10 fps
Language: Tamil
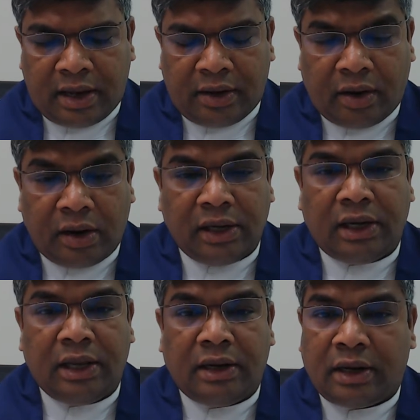
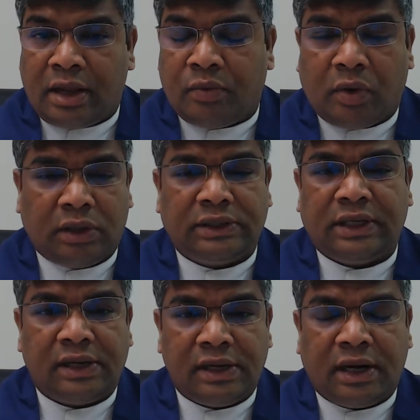நாளிலே இன்றைய
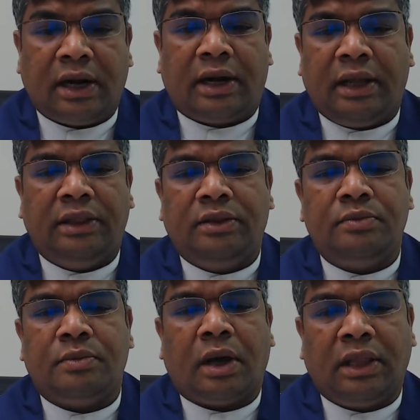வாசகங்கள்
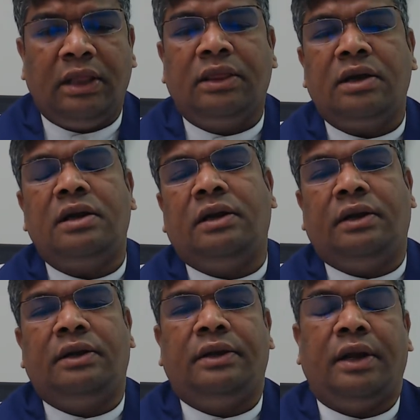அனைத்தும் அதைத்தான்
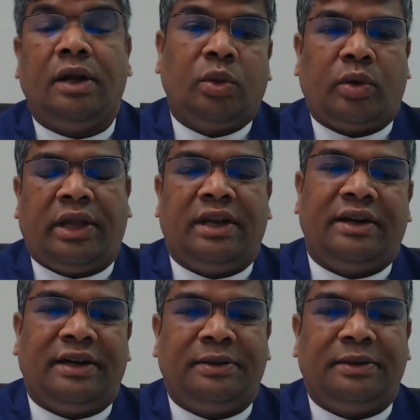எடுத்துரைக்கின்றன